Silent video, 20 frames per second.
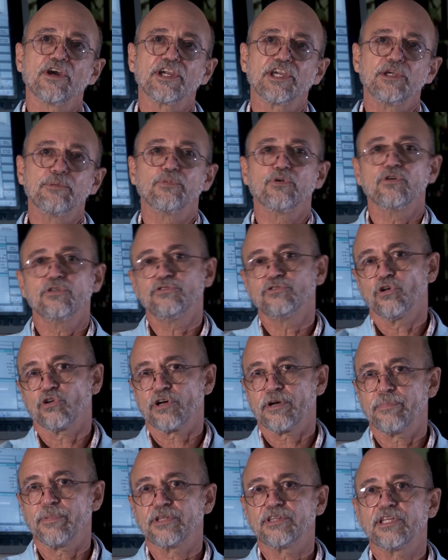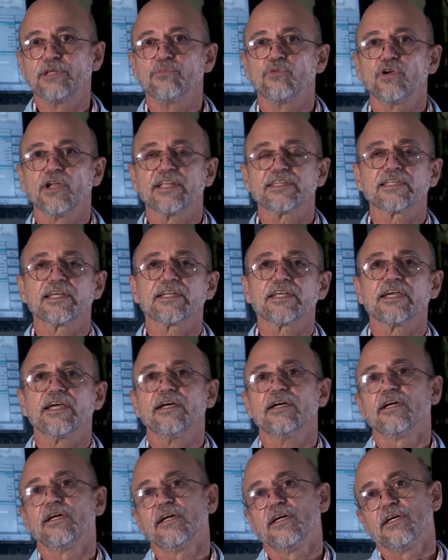equipo, nos repartimos las
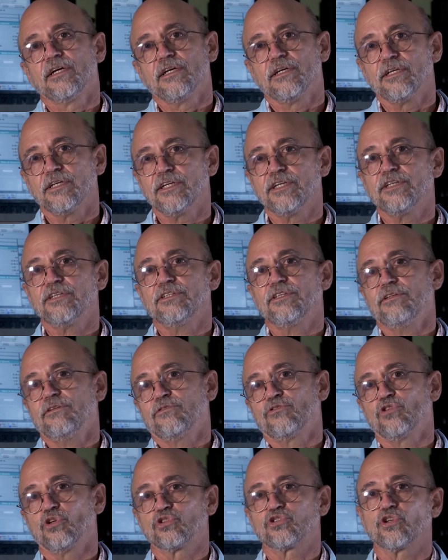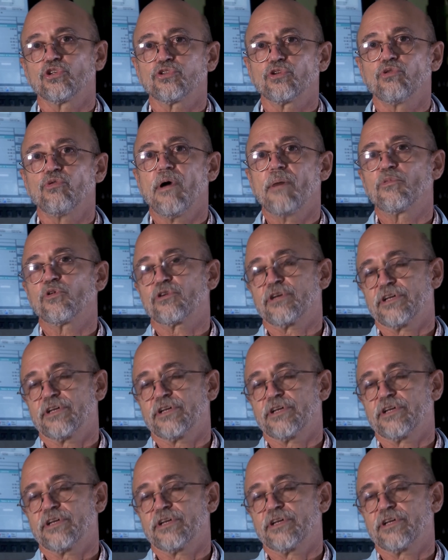tareas y nosotros vamos